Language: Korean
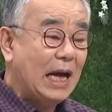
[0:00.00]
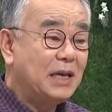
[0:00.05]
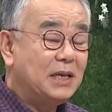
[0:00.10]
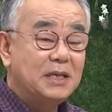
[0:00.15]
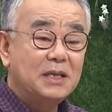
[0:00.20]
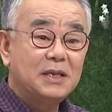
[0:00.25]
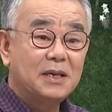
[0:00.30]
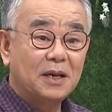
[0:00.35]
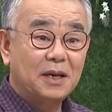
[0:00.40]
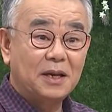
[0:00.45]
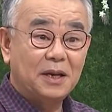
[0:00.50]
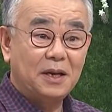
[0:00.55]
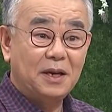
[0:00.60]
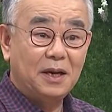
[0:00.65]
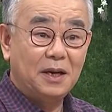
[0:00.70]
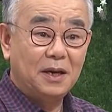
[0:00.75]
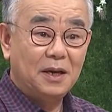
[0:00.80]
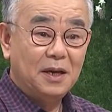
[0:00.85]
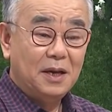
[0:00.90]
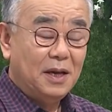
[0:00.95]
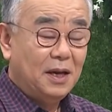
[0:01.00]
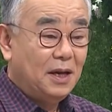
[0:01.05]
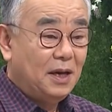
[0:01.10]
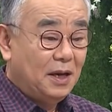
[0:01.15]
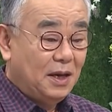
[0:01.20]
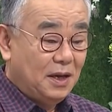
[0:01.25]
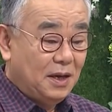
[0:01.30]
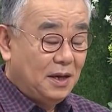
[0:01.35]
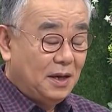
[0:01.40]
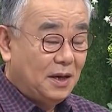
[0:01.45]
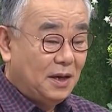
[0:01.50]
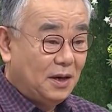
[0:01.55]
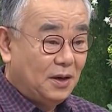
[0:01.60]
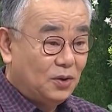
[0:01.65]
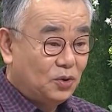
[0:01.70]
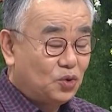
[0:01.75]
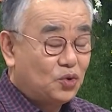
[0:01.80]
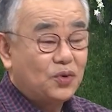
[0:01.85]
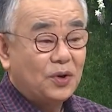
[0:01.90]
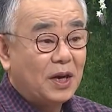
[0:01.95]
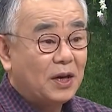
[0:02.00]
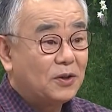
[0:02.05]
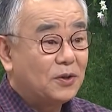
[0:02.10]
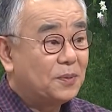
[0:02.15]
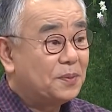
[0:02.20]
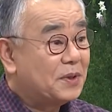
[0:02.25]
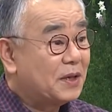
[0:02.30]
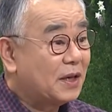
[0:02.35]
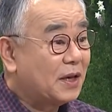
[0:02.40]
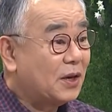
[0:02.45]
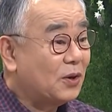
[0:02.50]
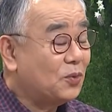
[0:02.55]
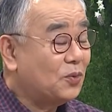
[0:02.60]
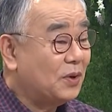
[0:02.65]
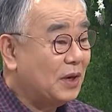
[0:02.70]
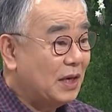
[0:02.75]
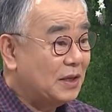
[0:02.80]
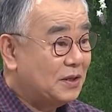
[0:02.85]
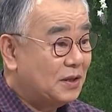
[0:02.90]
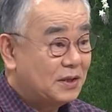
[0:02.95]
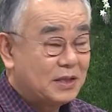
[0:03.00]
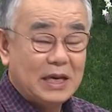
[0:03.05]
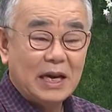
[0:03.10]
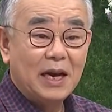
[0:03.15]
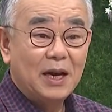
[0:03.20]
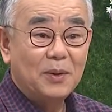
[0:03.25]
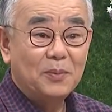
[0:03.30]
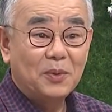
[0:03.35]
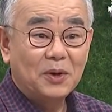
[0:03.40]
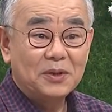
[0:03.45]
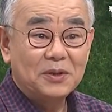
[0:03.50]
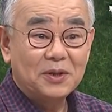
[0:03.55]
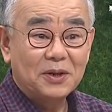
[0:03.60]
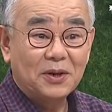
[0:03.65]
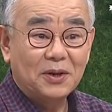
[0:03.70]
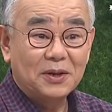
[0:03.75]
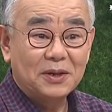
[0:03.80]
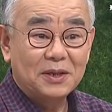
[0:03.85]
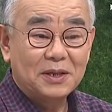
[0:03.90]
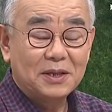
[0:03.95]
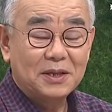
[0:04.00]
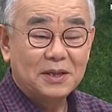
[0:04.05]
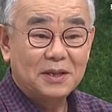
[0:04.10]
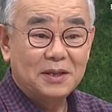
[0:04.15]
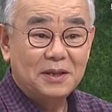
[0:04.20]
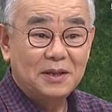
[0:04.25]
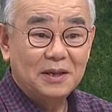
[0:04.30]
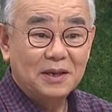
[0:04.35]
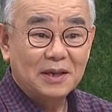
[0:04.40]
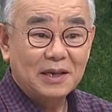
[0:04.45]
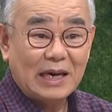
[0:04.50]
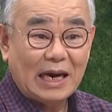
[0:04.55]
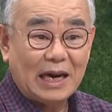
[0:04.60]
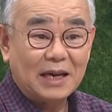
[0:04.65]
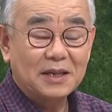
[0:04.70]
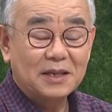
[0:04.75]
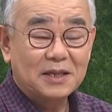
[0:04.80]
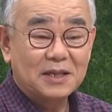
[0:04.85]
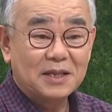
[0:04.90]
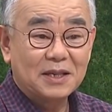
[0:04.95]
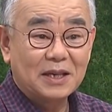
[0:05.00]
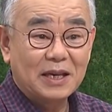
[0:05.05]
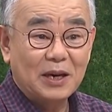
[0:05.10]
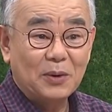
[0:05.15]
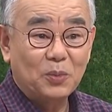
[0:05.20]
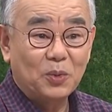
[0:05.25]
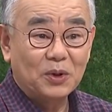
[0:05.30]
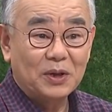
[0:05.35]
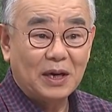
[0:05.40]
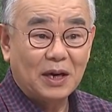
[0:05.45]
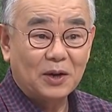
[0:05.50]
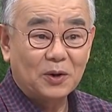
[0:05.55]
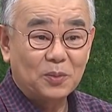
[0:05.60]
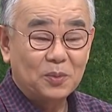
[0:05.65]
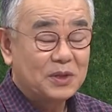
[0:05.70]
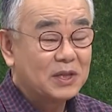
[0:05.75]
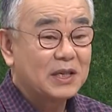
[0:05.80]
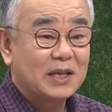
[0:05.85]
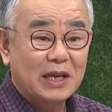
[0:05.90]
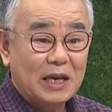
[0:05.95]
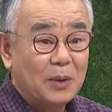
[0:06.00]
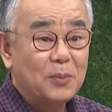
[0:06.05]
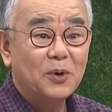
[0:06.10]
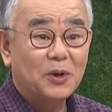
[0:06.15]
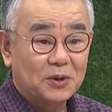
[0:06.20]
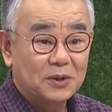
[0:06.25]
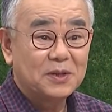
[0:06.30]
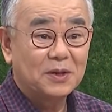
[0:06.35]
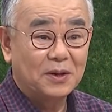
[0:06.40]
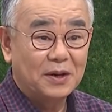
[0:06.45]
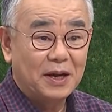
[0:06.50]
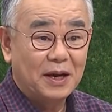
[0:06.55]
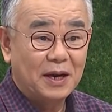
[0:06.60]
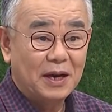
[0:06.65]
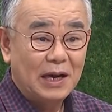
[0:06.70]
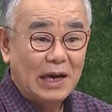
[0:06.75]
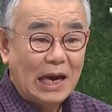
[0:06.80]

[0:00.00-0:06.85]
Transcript: 안식일이 어, 출애굽 시키고 나서 제일 먼저 가르친 게 뭐냐 그러면 십계명 전에